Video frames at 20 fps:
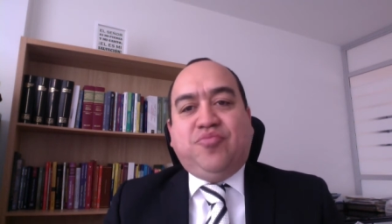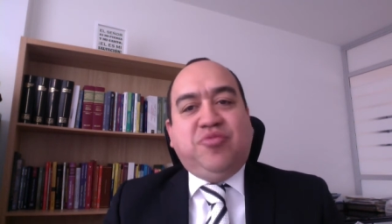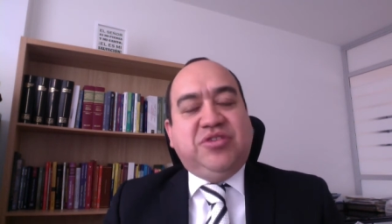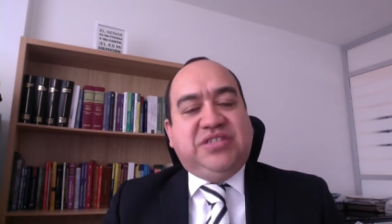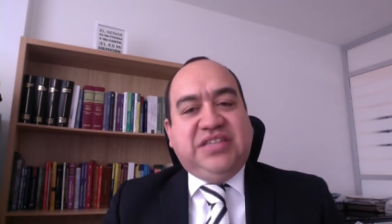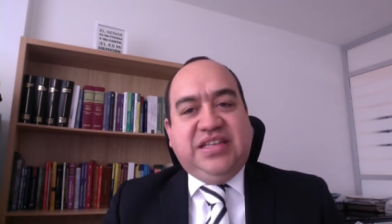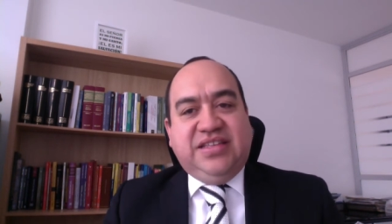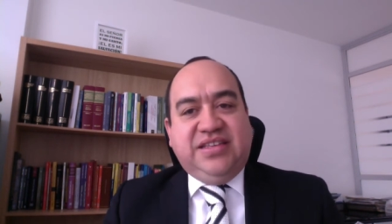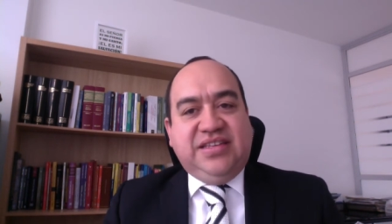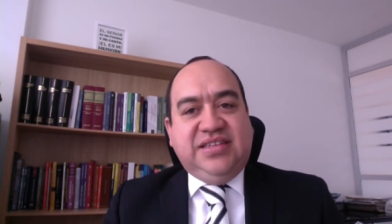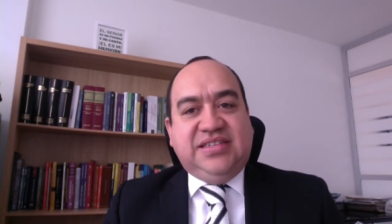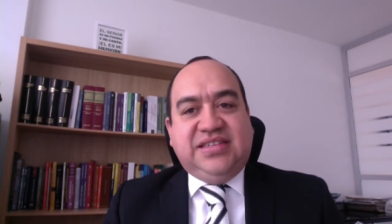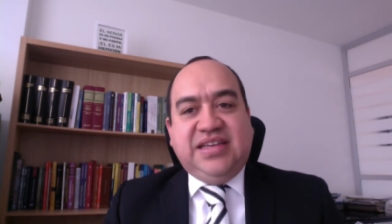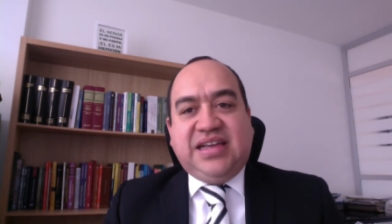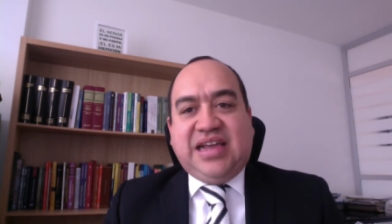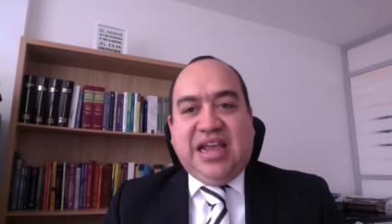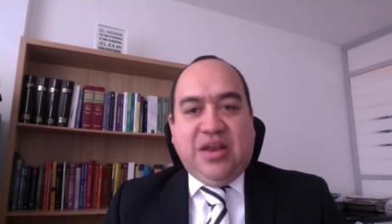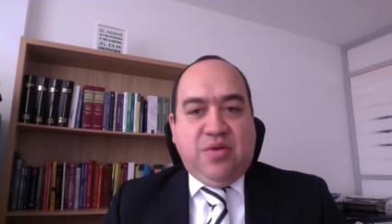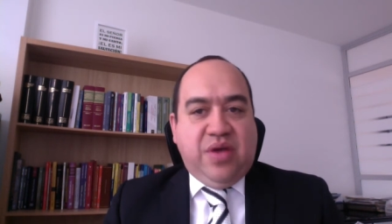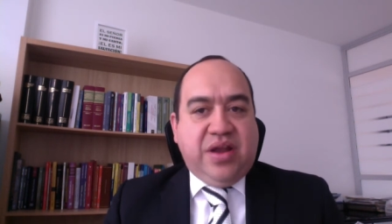pues se
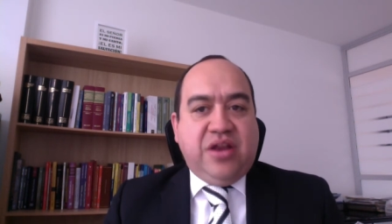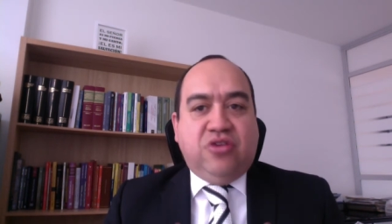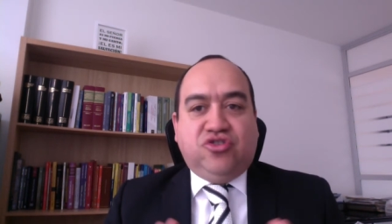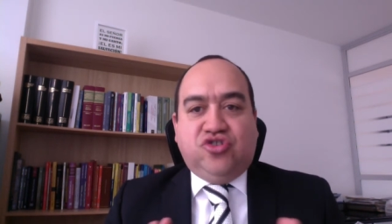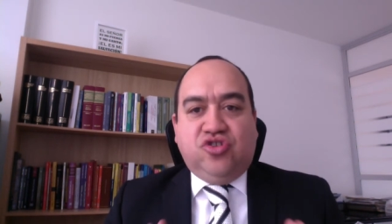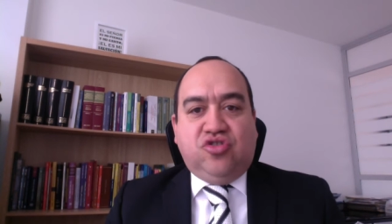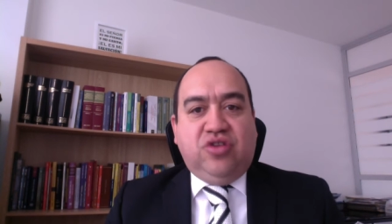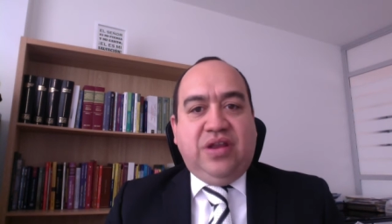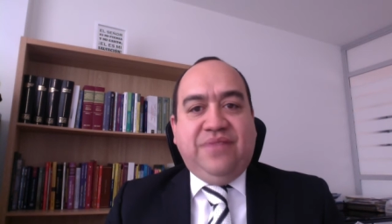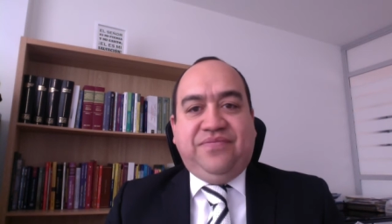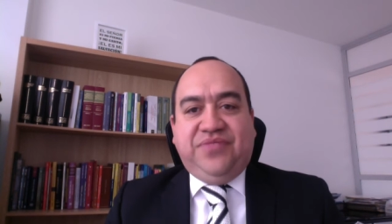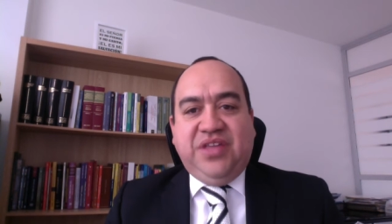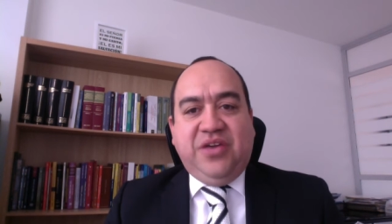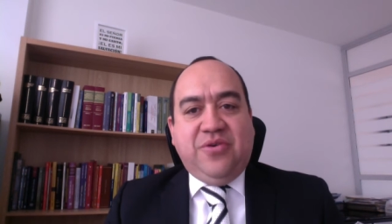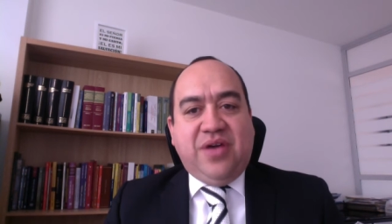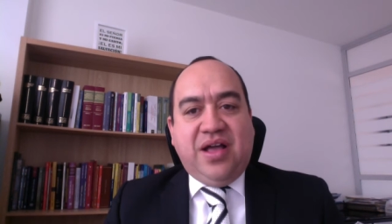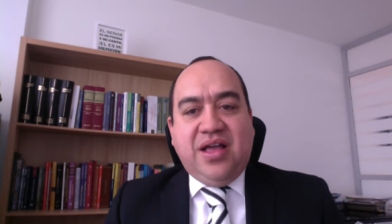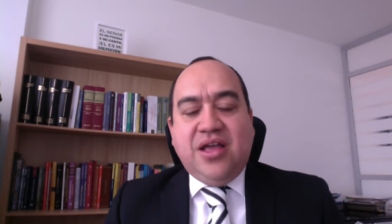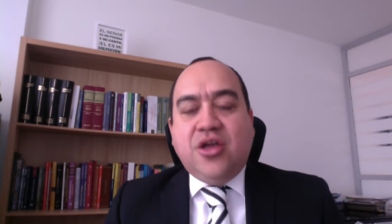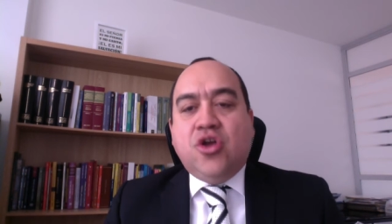dice que no hay negociación
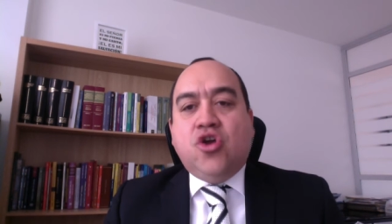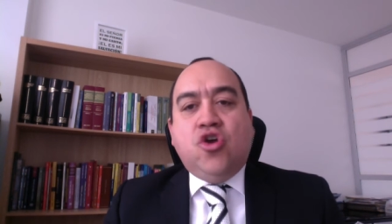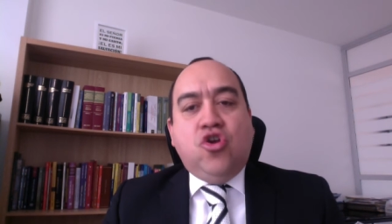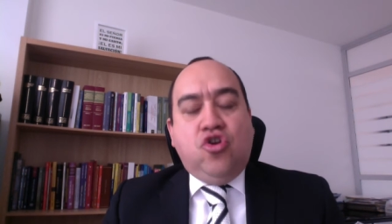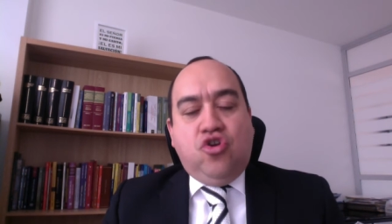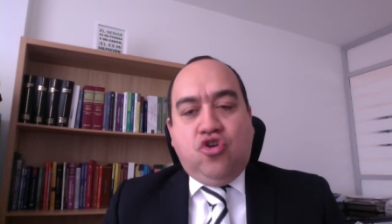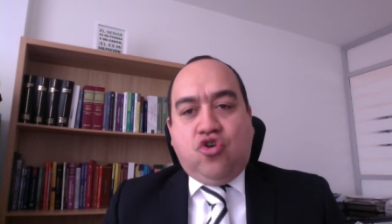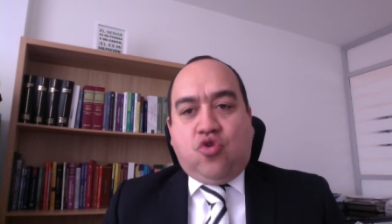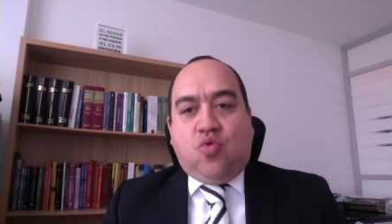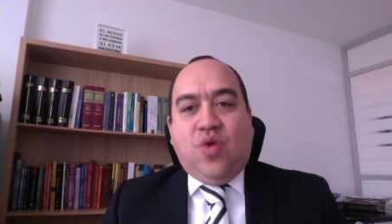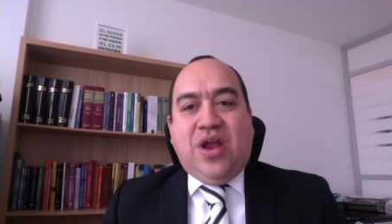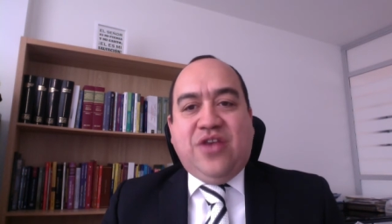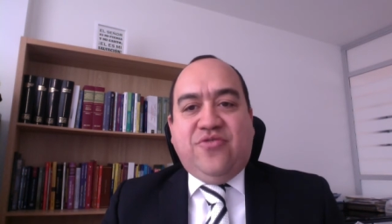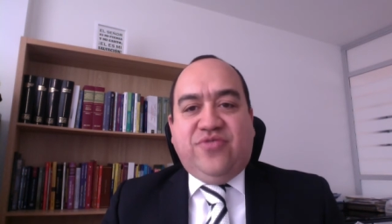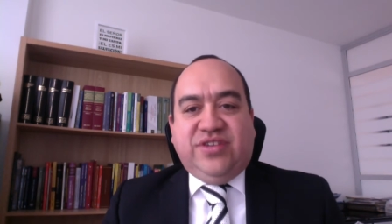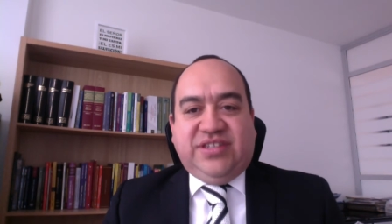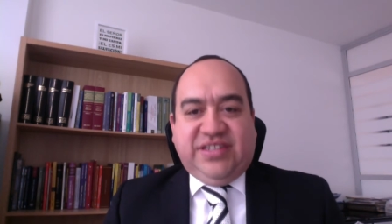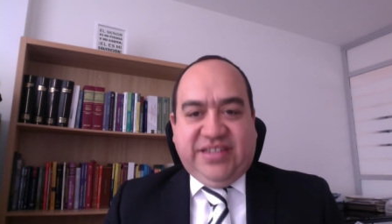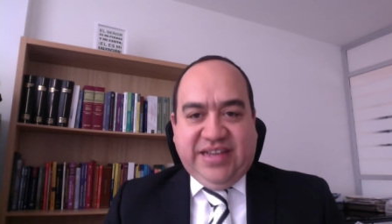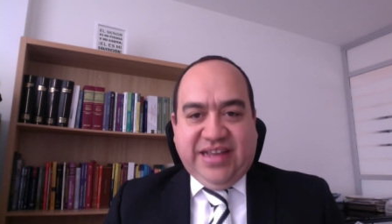colectiva, lo cual
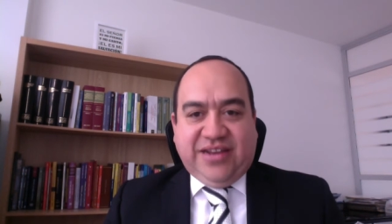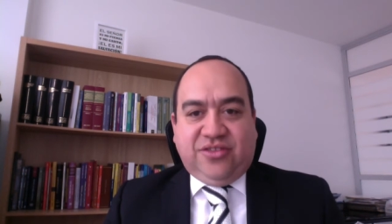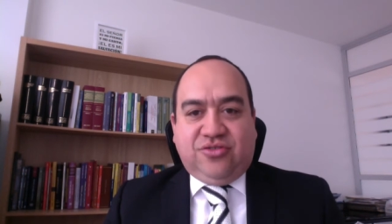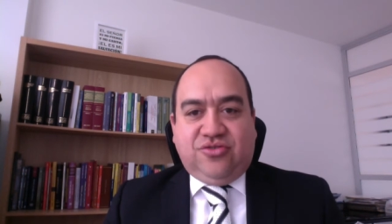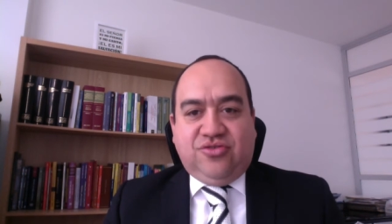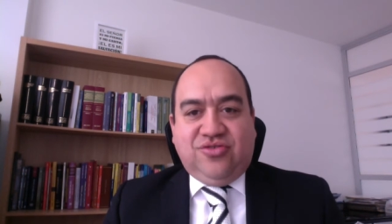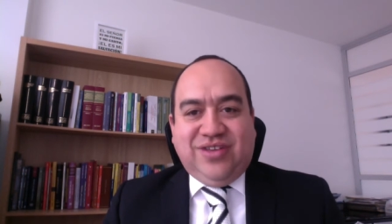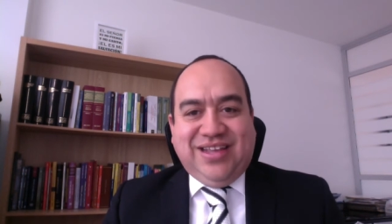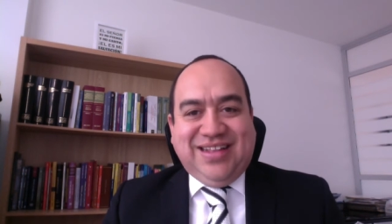no es cierto.